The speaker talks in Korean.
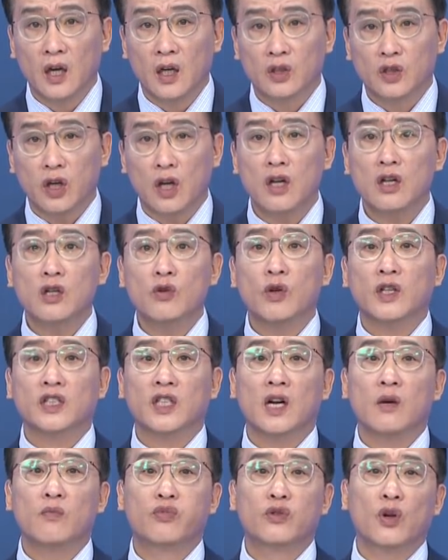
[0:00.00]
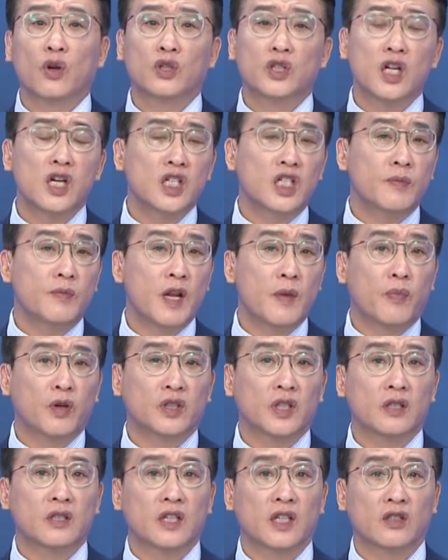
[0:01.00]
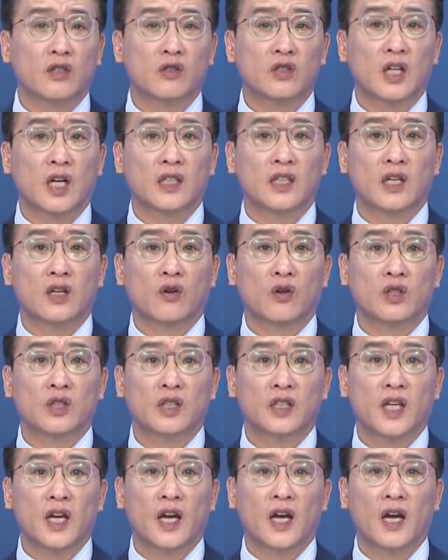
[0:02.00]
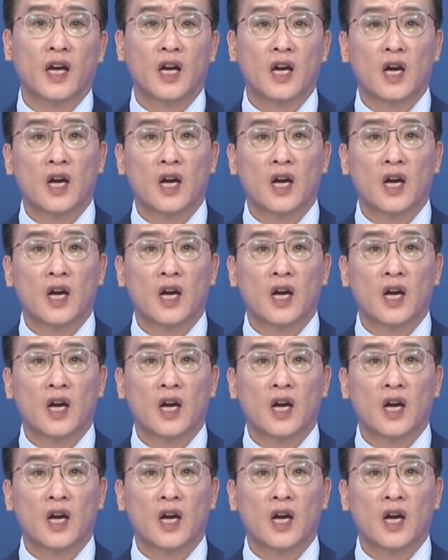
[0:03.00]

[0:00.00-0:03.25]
철근회사가 무려 71%나 성장한다는 것인데